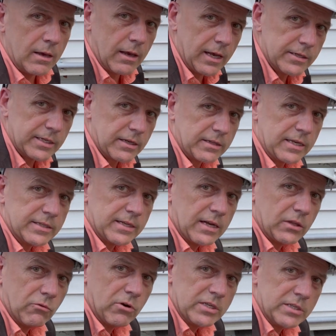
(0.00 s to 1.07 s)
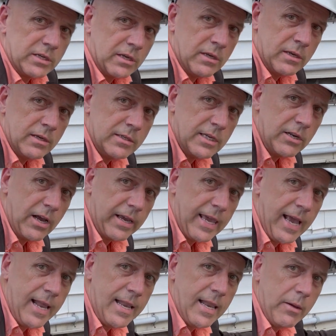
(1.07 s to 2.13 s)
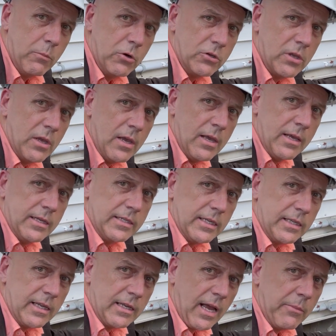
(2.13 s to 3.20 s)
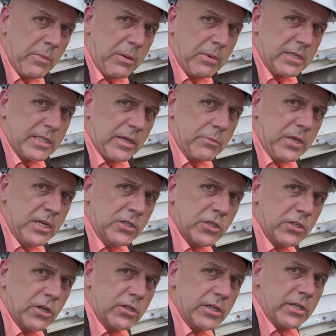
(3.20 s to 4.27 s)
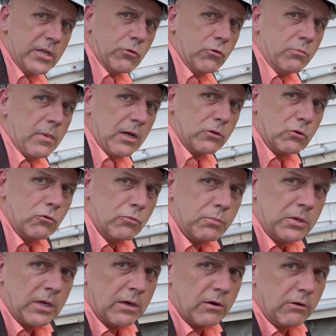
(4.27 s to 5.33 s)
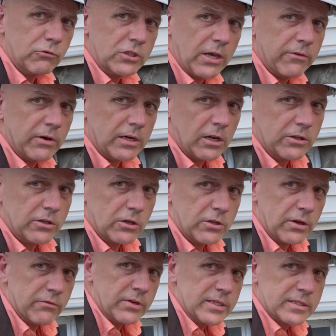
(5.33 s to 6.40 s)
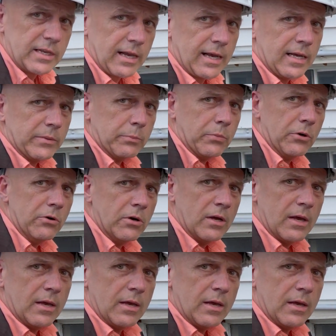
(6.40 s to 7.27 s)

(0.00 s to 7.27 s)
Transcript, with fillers: À certains endroits, c'est local. Là-bas, c'était quand même assez bien. J'ai donné des coups de marteau puis ça, avec le tournevis. Ça ne rentre pas.